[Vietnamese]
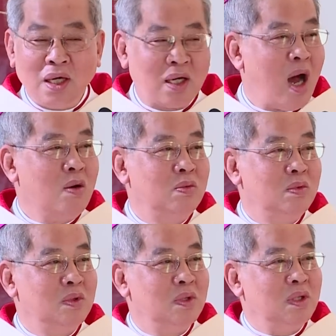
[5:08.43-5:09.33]
không
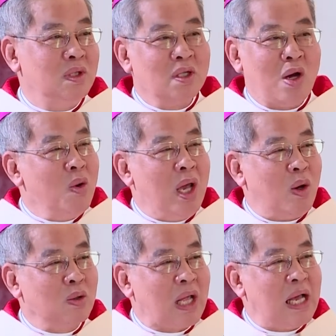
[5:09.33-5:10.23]
không
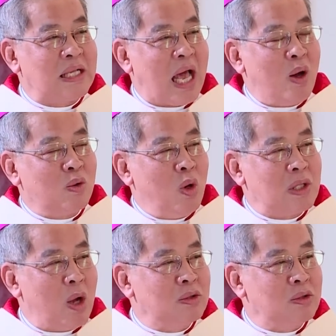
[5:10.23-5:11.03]
hiểu thầy giáo cô giáo